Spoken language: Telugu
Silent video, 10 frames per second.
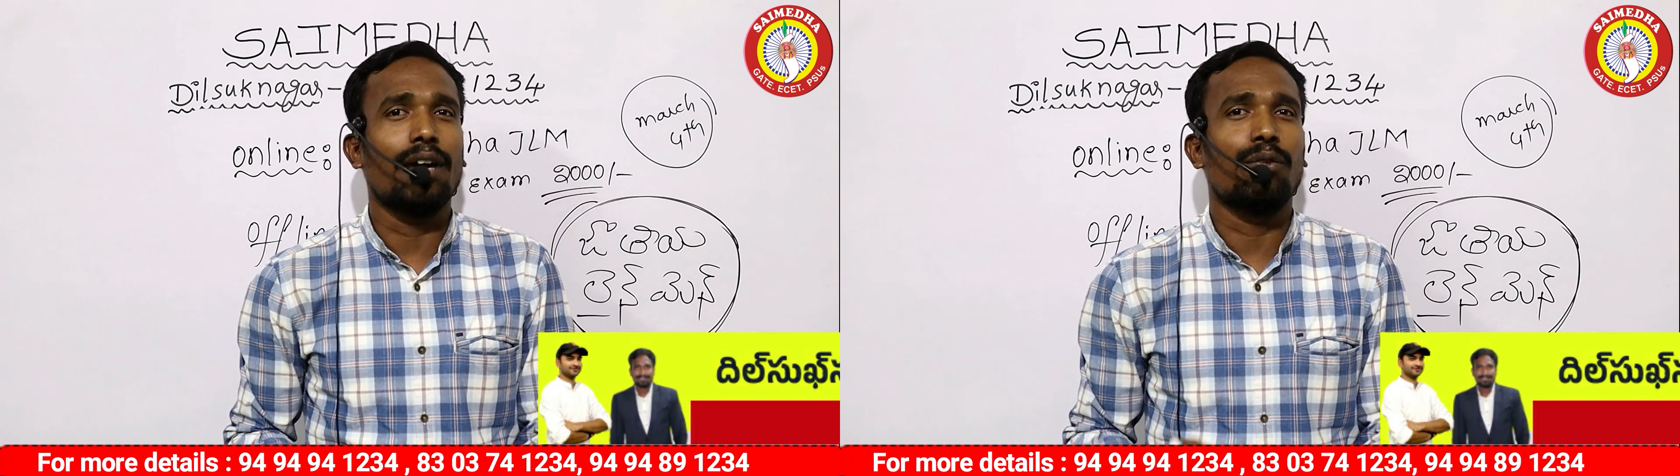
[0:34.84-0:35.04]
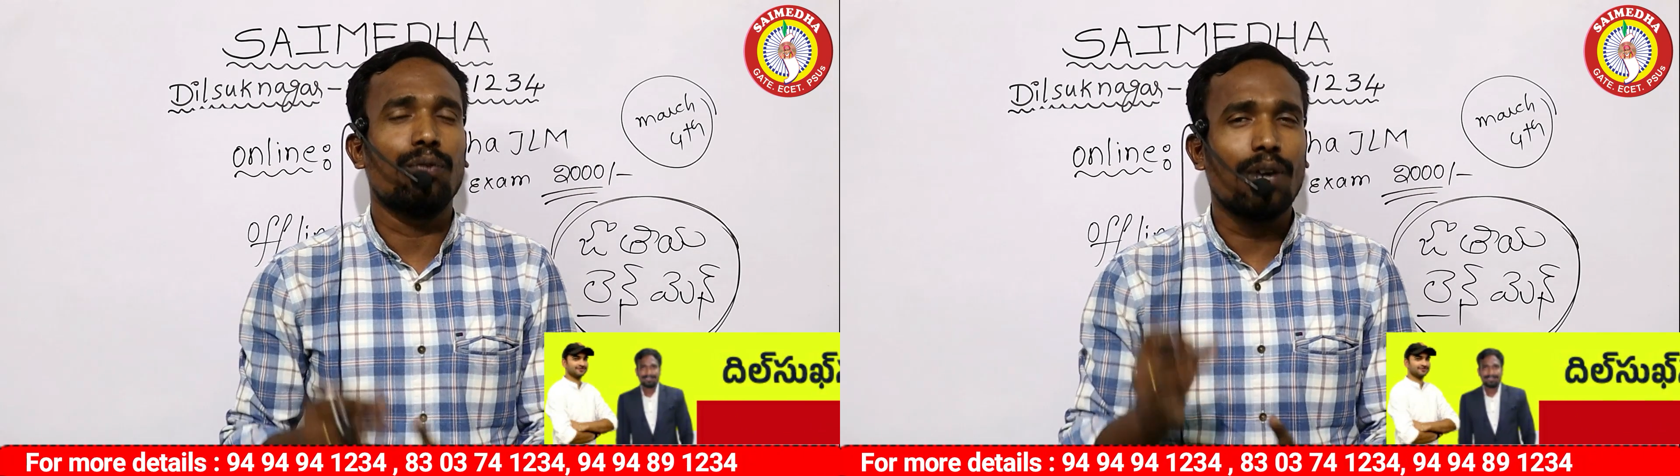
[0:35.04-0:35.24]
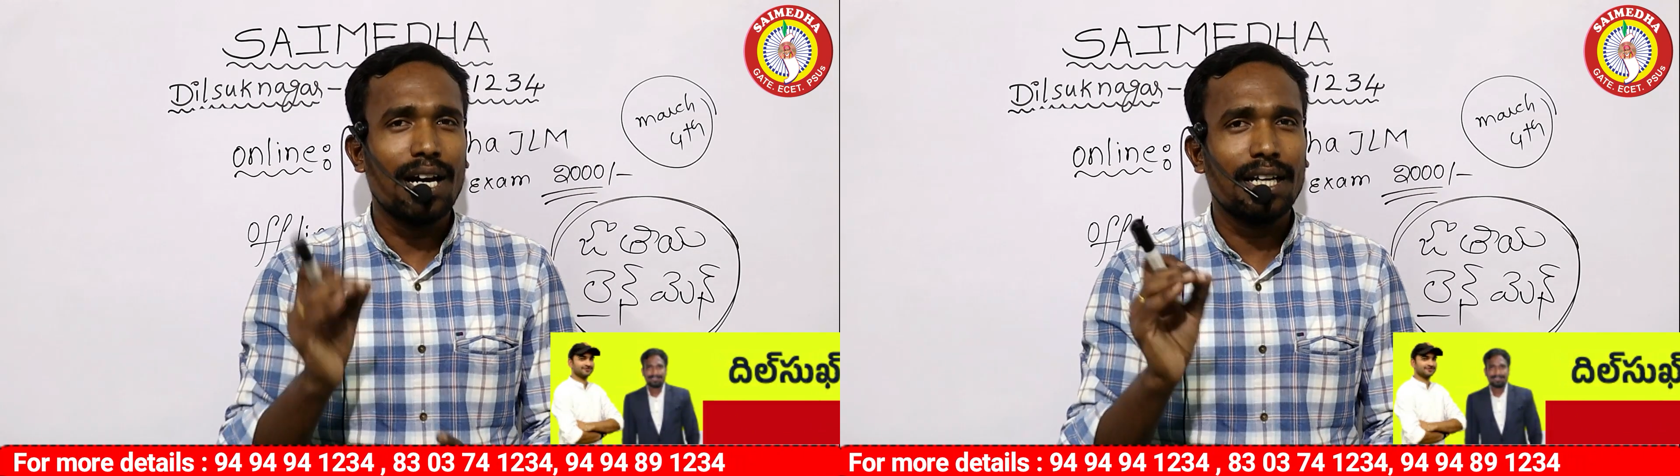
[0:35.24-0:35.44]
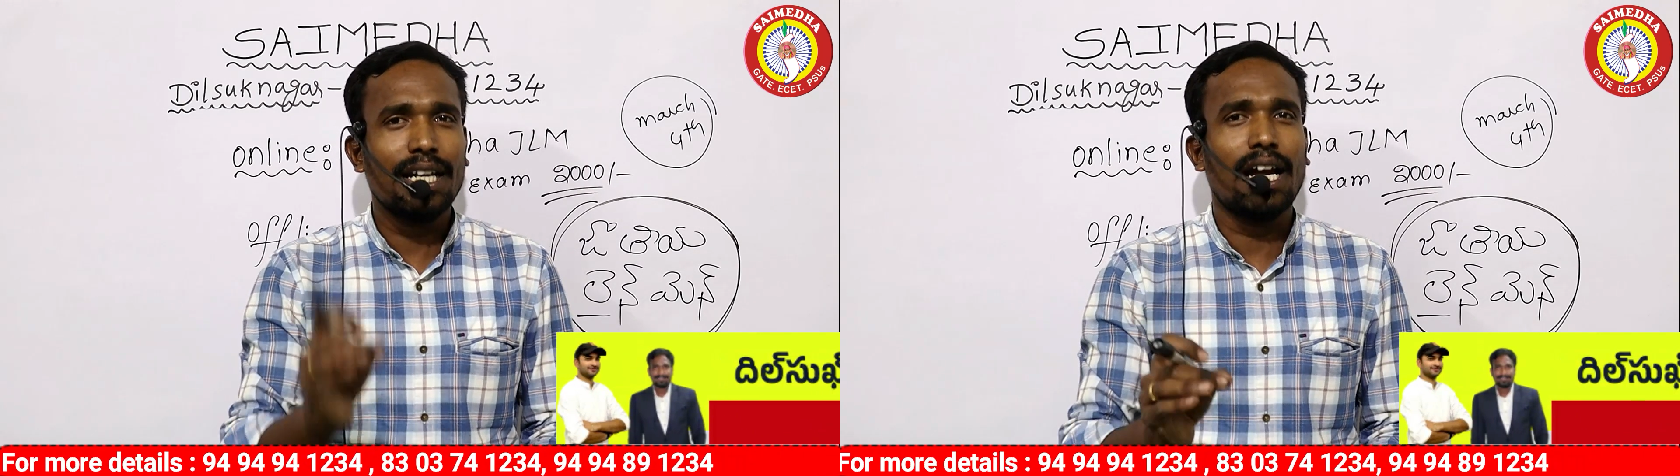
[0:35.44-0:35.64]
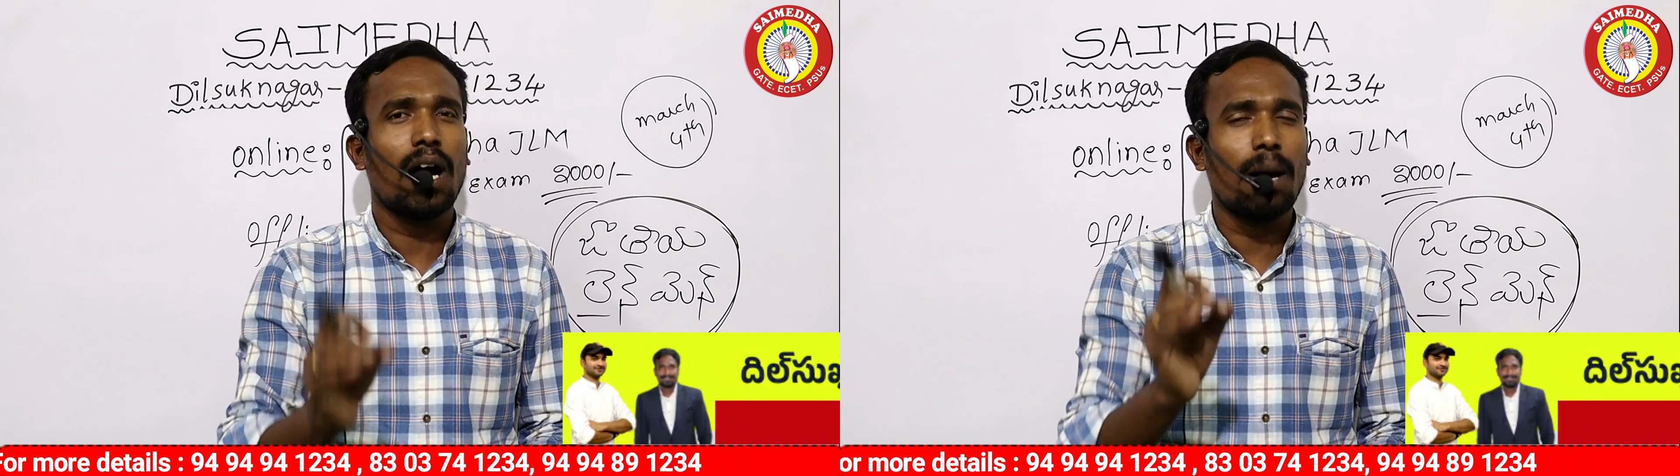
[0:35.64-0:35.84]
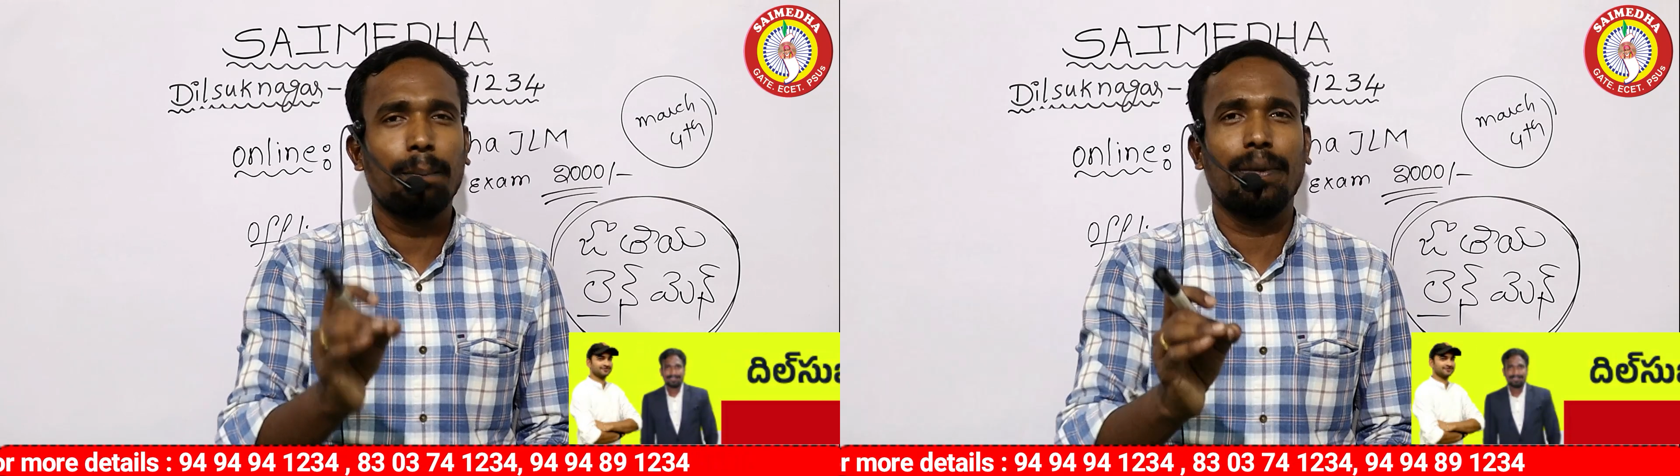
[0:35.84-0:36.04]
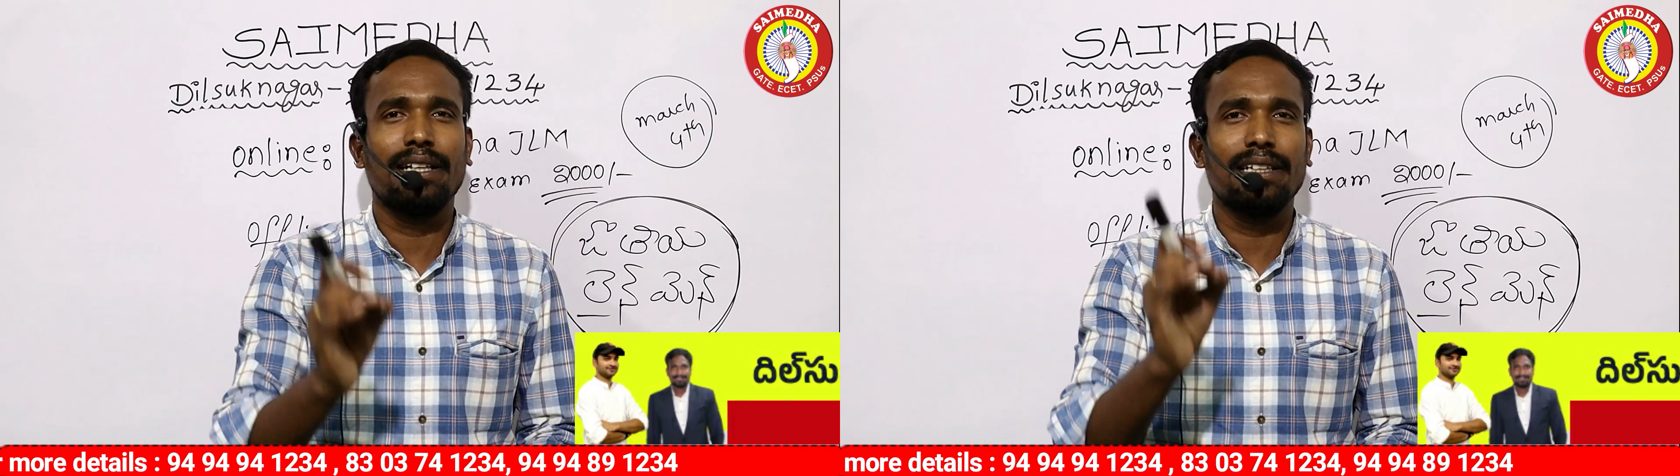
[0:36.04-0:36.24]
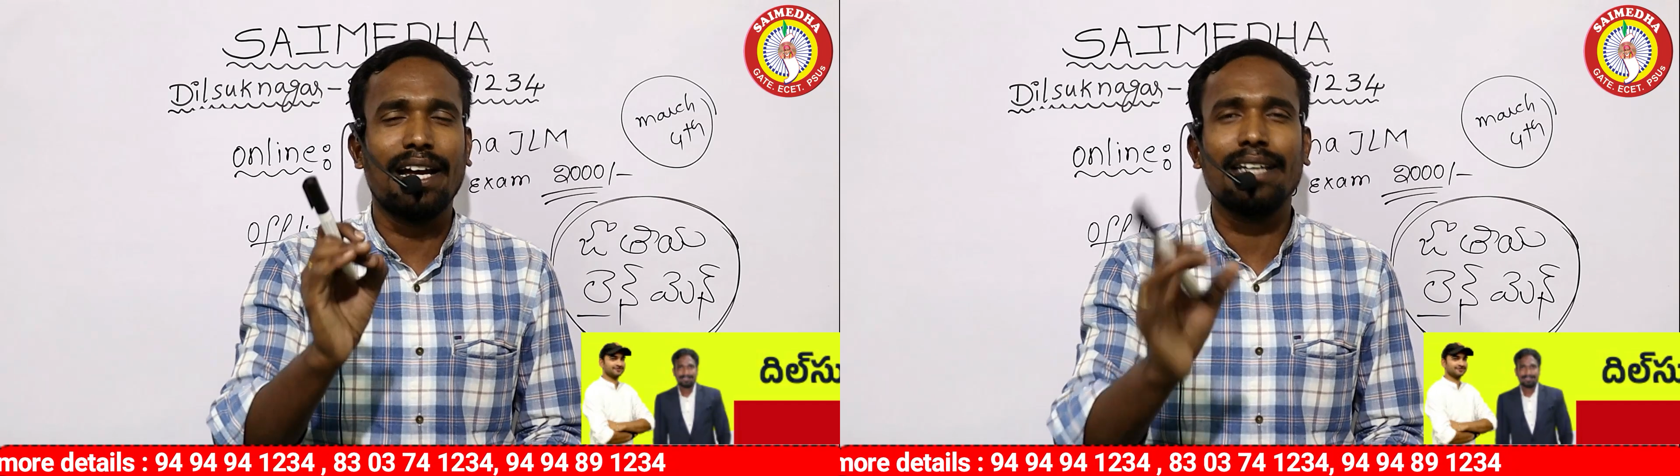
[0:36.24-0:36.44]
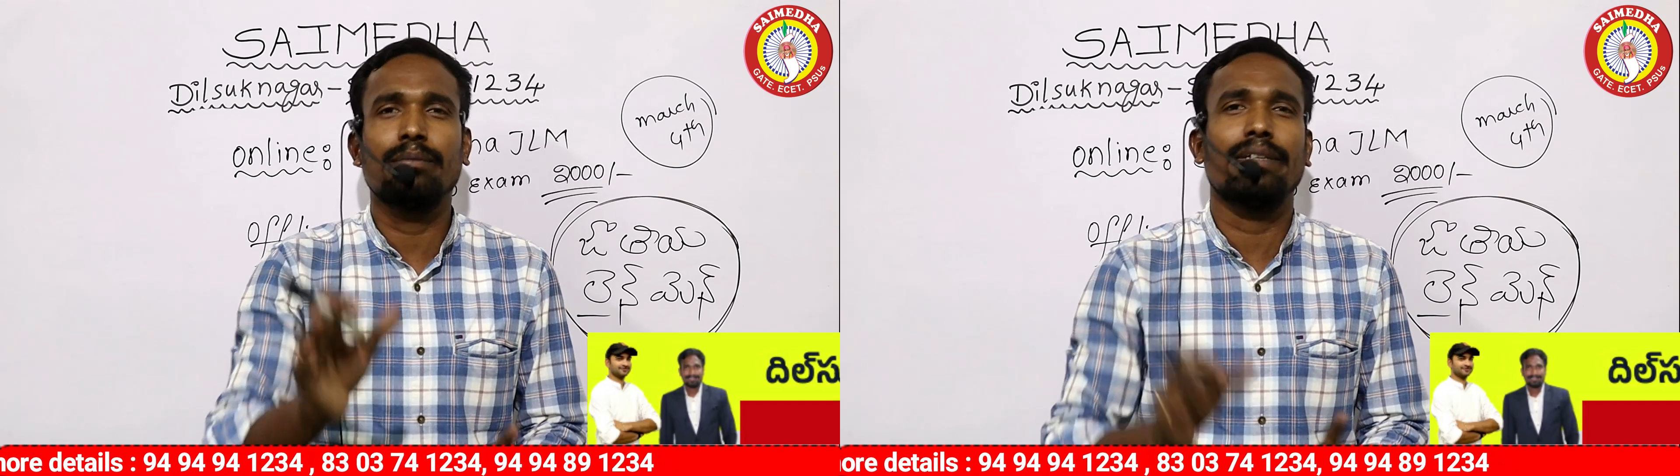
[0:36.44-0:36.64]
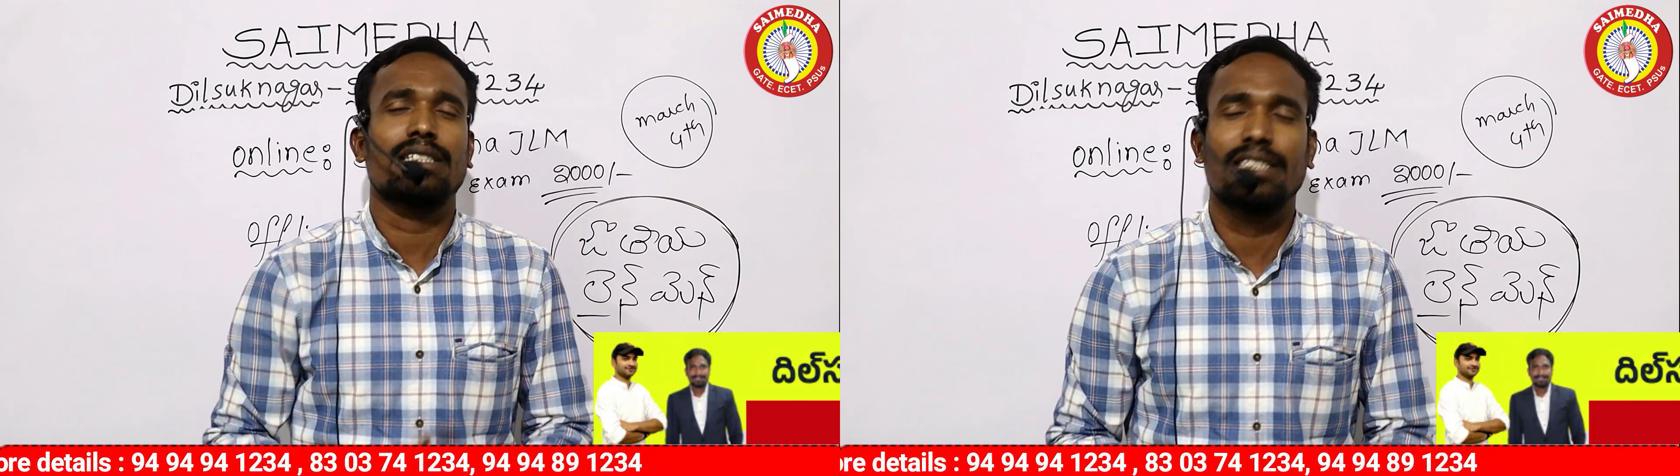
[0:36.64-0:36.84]
ఎ వెరీ హ్యాపీ
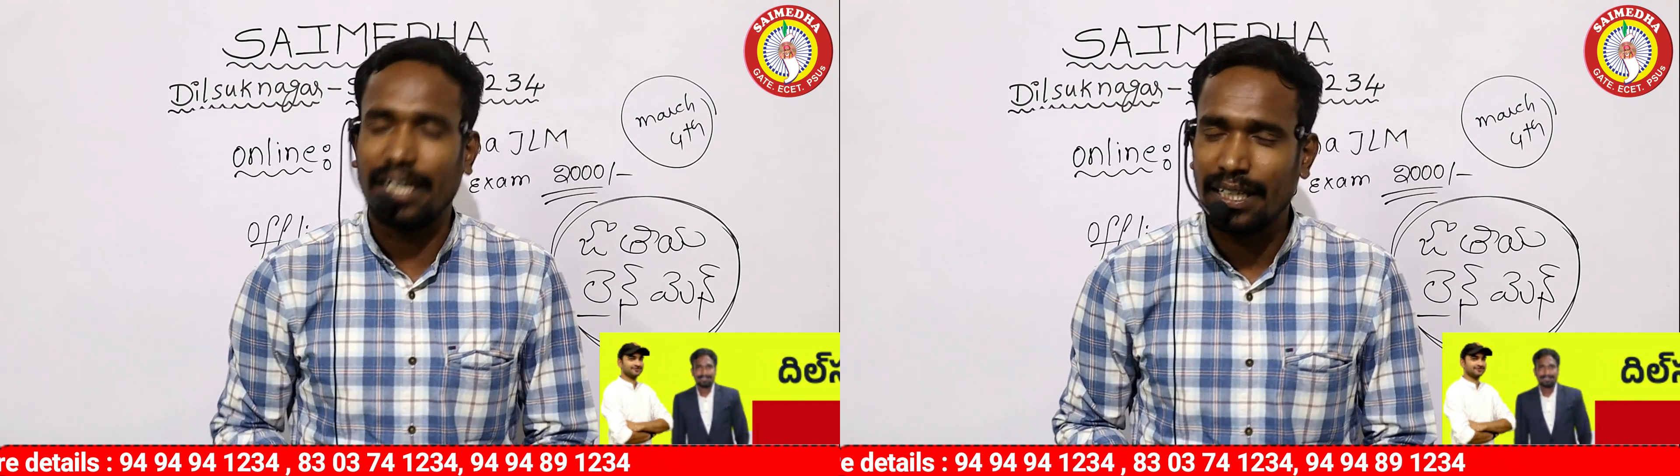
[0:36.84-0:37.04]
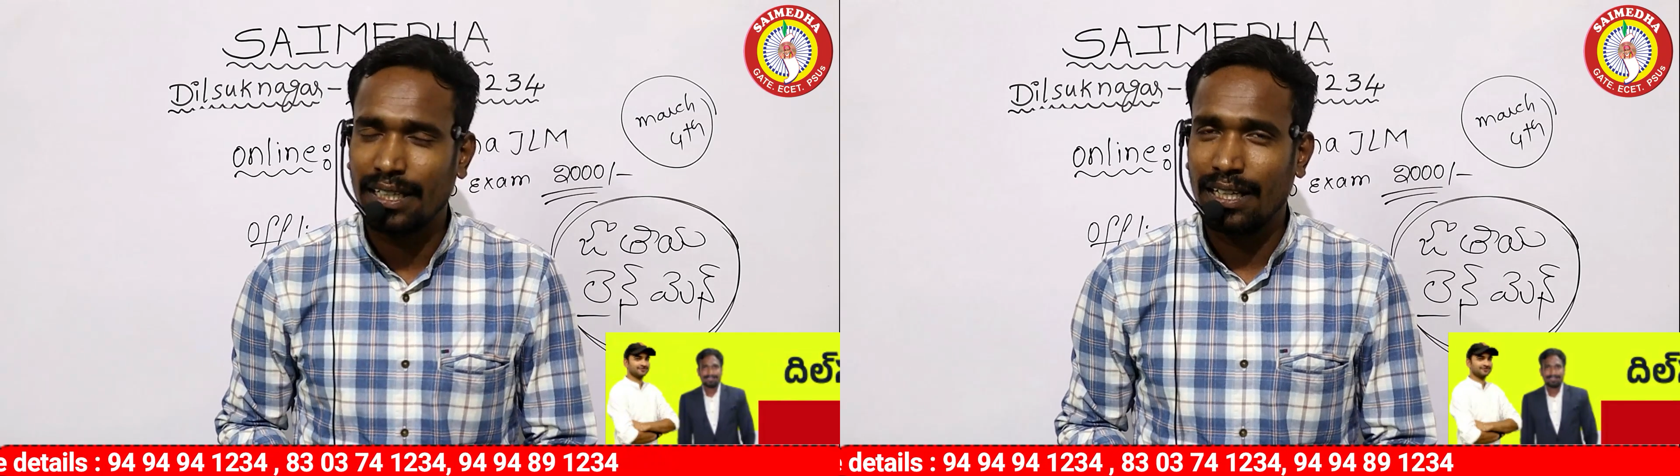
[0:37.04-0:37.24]
లైన్ మెన్స్ డే